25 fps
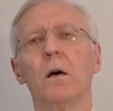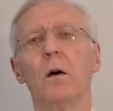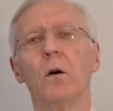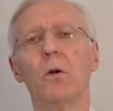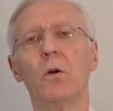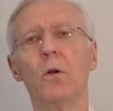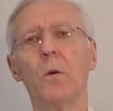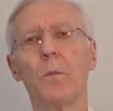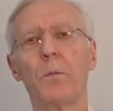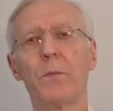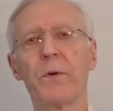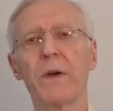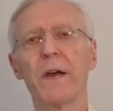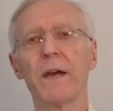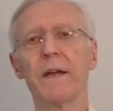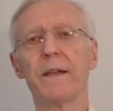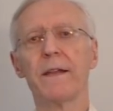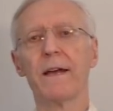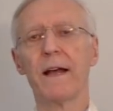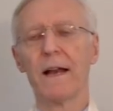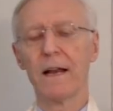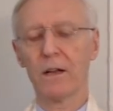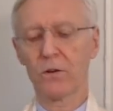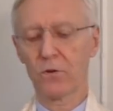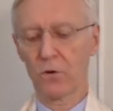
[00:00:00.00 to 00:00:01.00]
Le
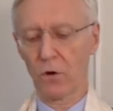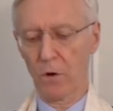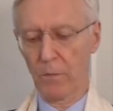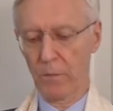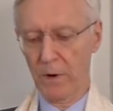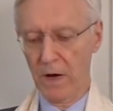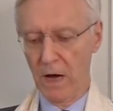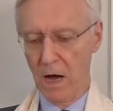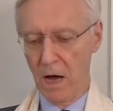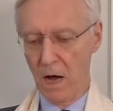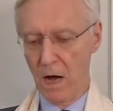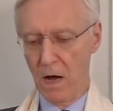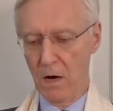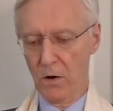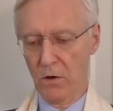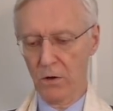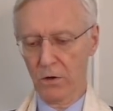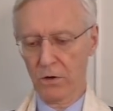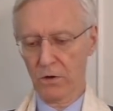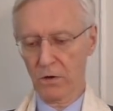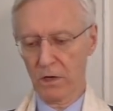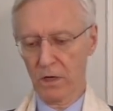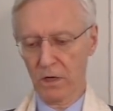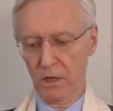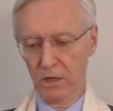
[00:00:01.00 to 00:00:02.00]
PNL combat le
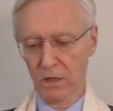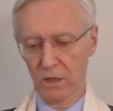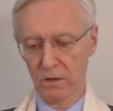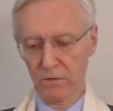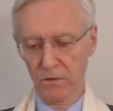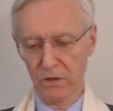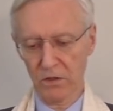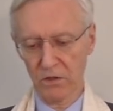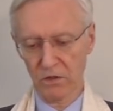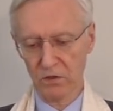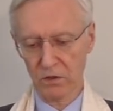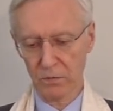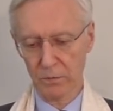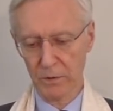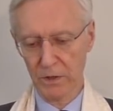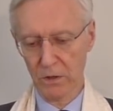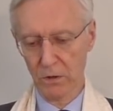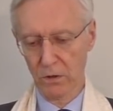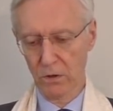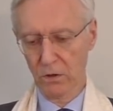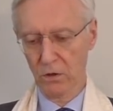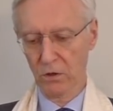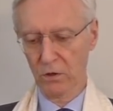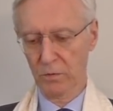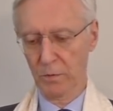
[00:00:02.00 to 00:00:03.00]
collectivisme et le
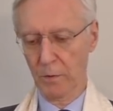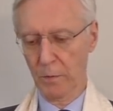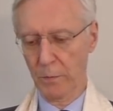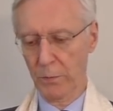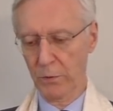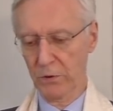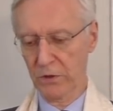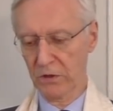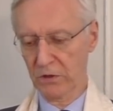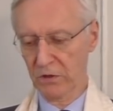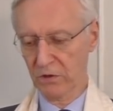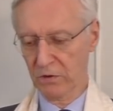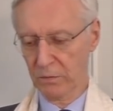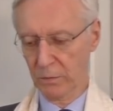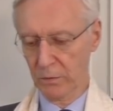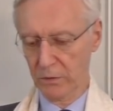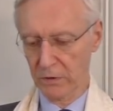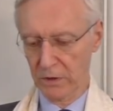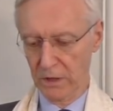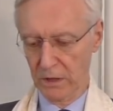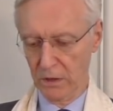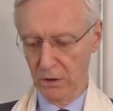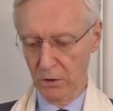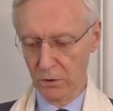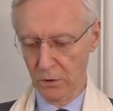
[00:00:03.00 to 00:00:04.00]
cosmopolitisme de
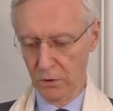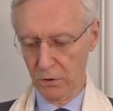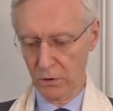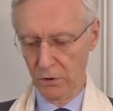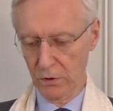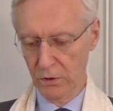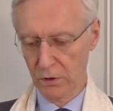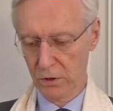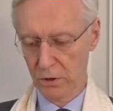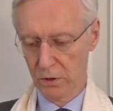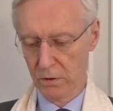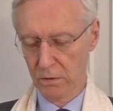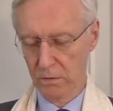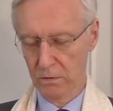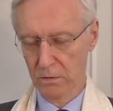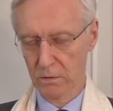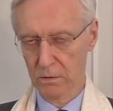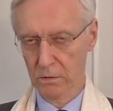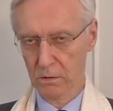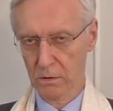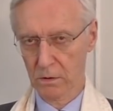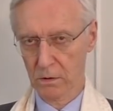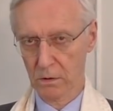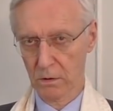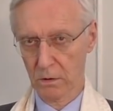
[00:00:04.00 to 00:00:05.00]
la gauche,
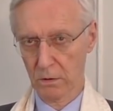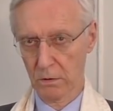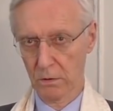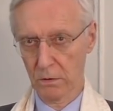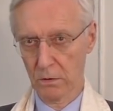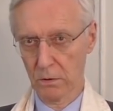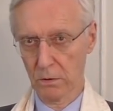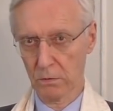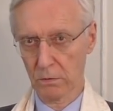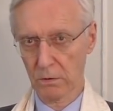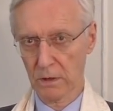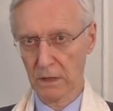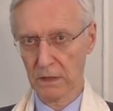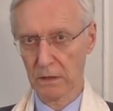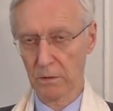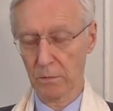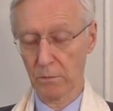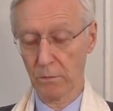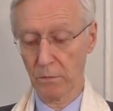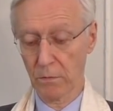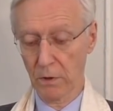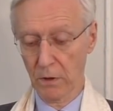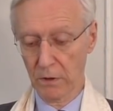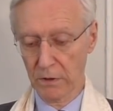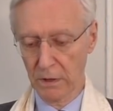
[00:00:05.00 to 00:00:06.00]
de droite
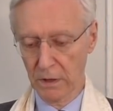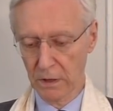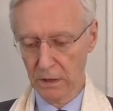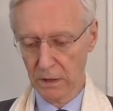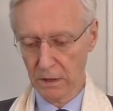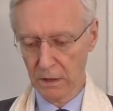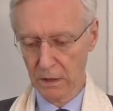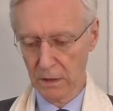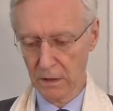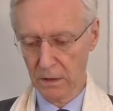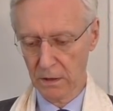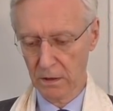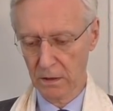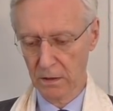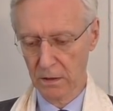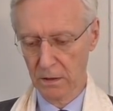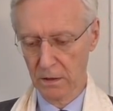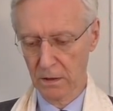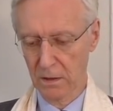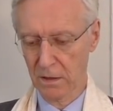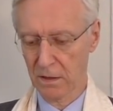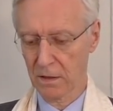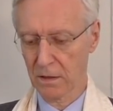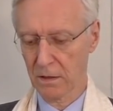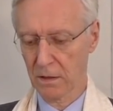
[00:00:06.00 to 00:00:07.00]
modérée.
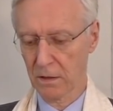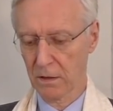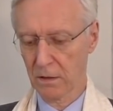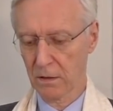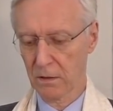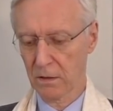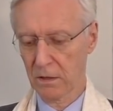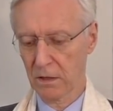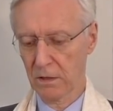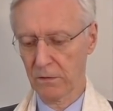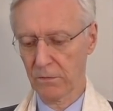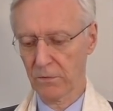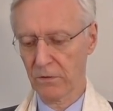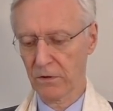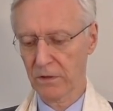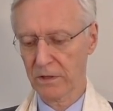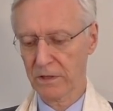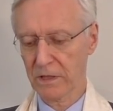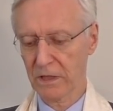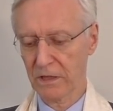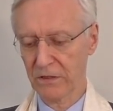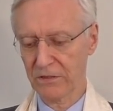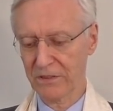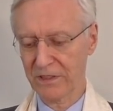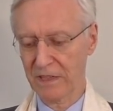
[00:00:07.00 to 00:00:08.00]
Il veut
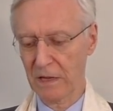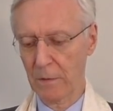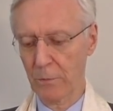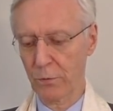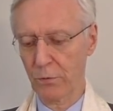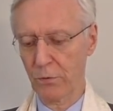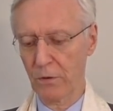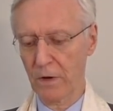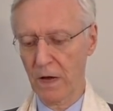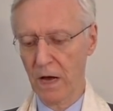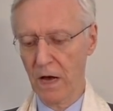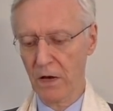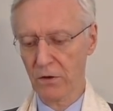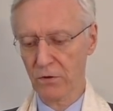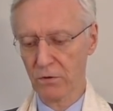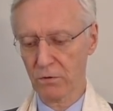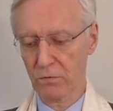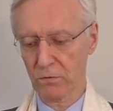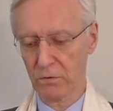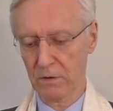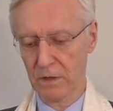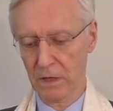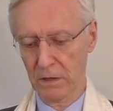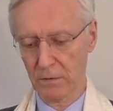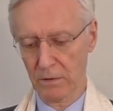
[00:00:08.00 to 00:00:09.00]
réaliser la plus large
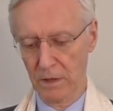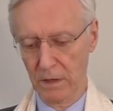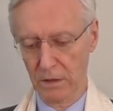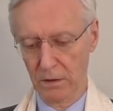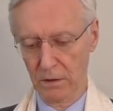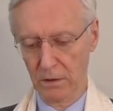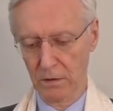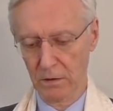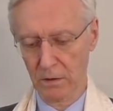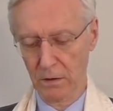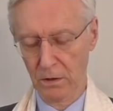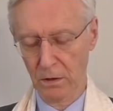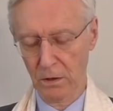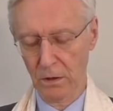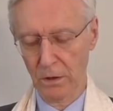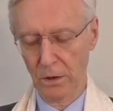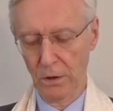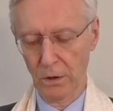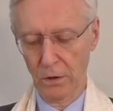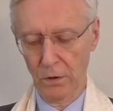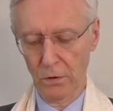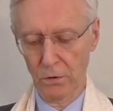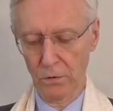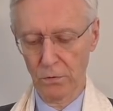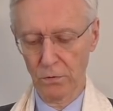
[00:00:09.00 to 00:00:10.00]
union de la droite,
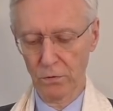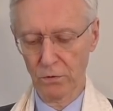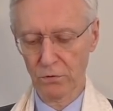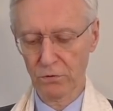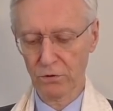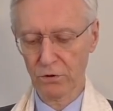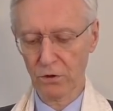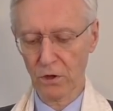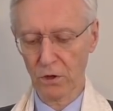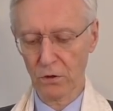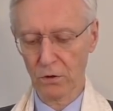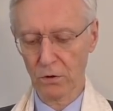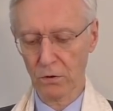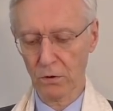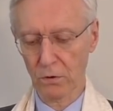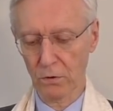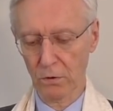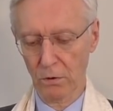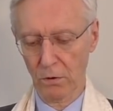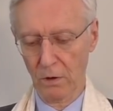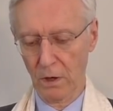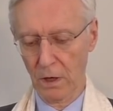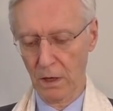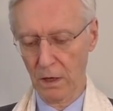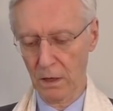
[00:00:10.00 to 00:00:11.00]
du centre
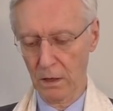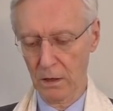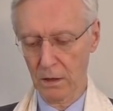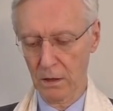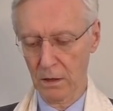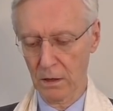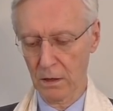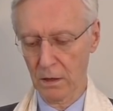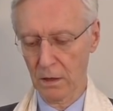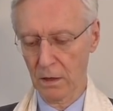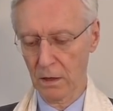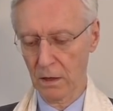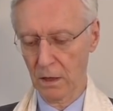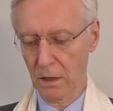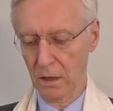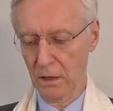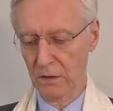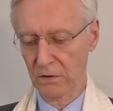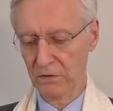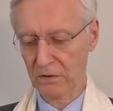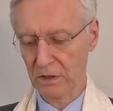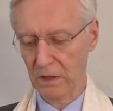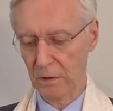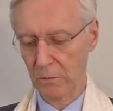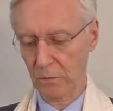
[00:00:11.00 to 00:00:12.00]
droit à
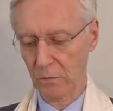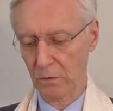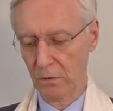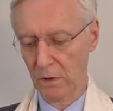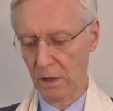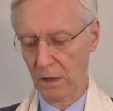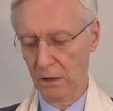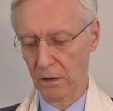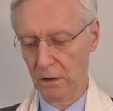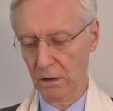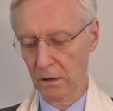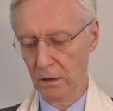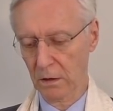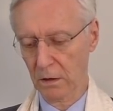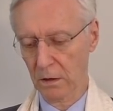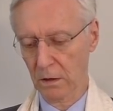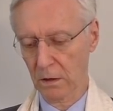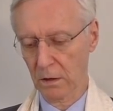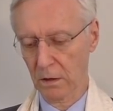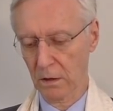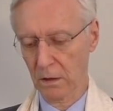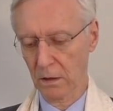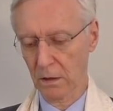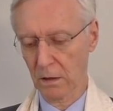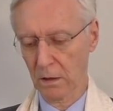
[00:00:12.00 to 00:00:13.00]
l'extrême droite.
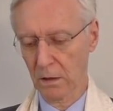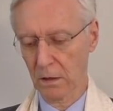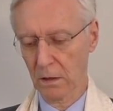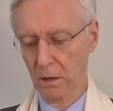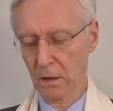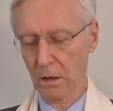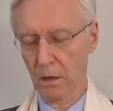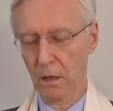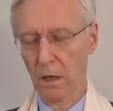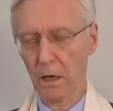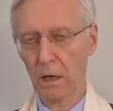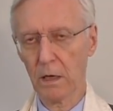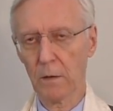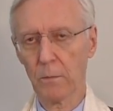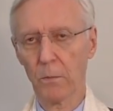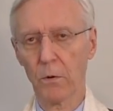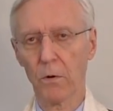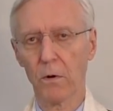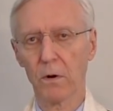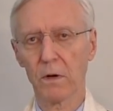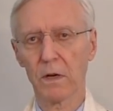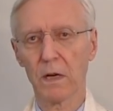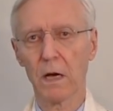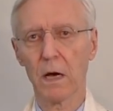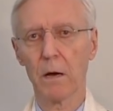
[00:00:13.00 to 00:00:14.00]
Et il
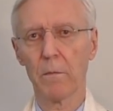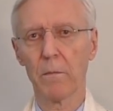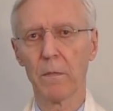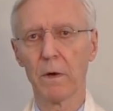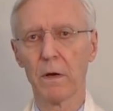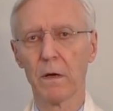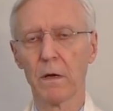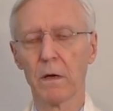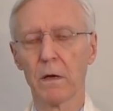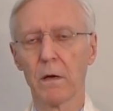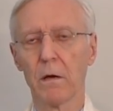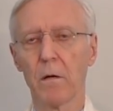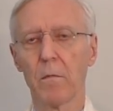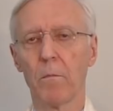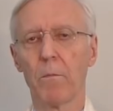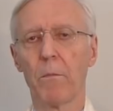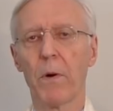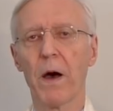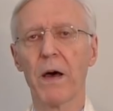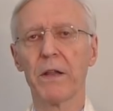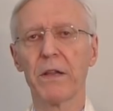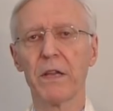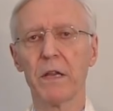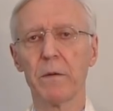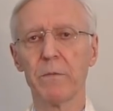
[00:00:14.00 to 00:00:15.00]
proclame
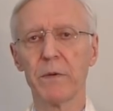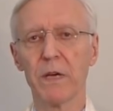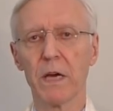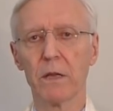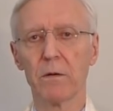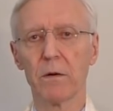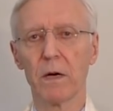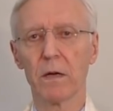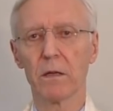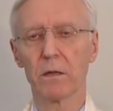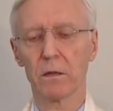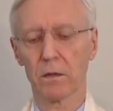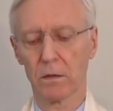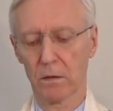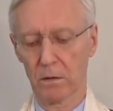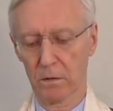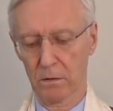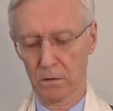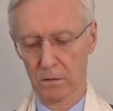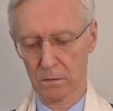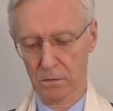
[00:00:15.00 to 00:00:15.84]
pas d'ennemis à droite.